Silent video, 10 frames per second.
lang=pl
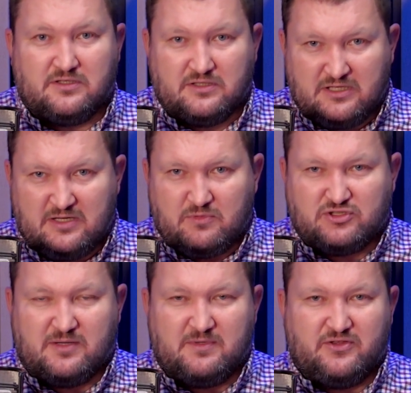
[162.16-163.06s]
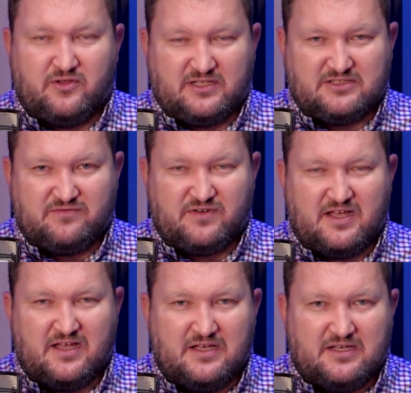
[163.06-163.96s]
I możemy dodać
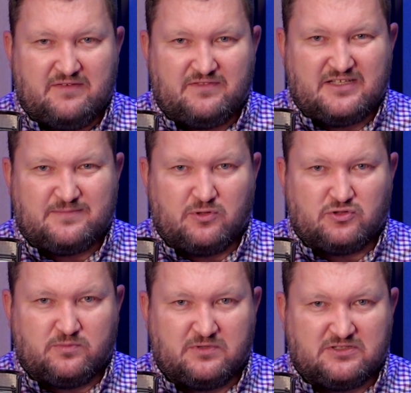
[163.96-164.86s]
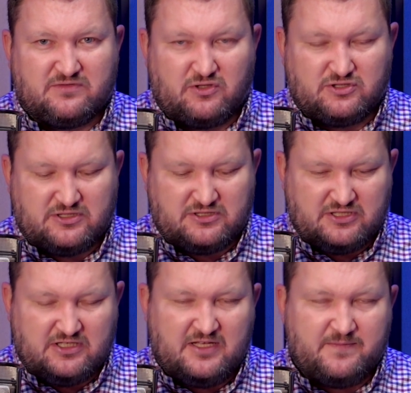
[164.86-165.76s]
cyfrę i w ten sposób stworzyć
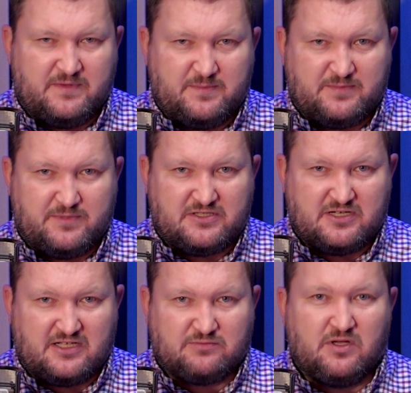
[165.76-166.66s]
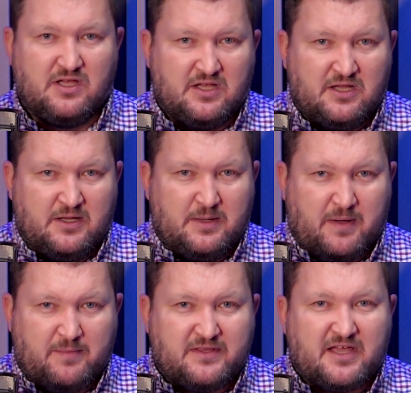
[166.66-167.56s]
silne i bezpieczne hasło. E,
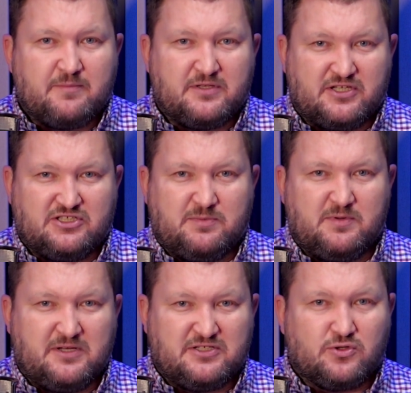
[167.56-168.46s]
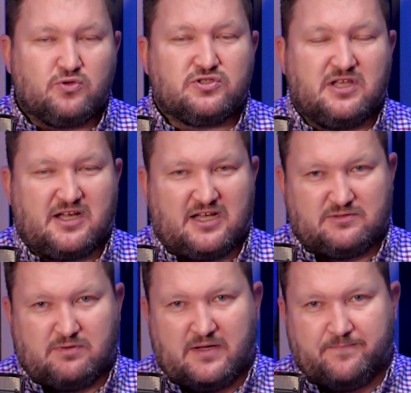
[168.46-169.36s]
pamiętajmy też, żeby mieć różne
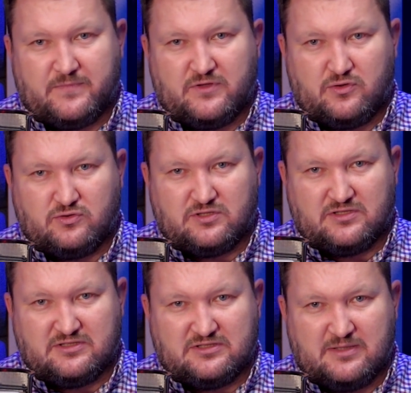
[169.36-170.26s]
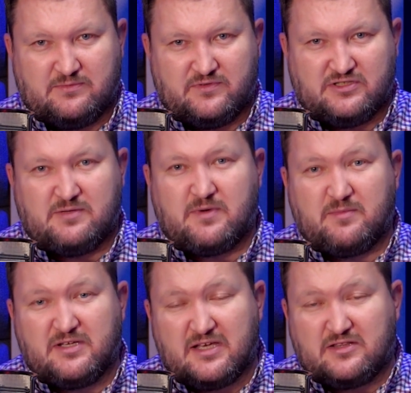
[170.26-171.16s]
hasła do różnych systemów. Jeżeli
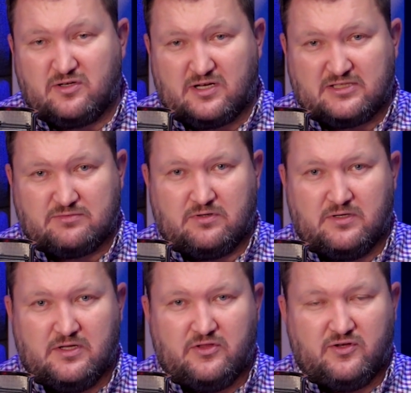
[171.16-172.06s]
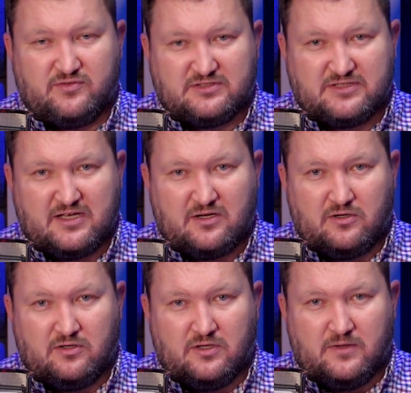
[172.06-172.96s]
mamy jedno hasło do wszystkiego,
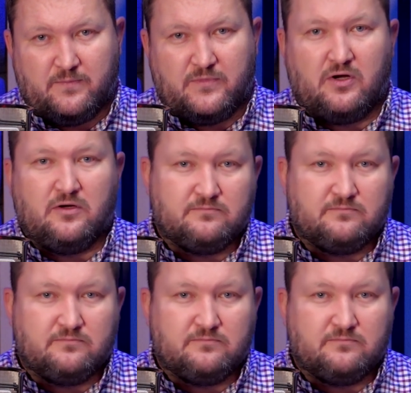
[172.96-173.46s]
to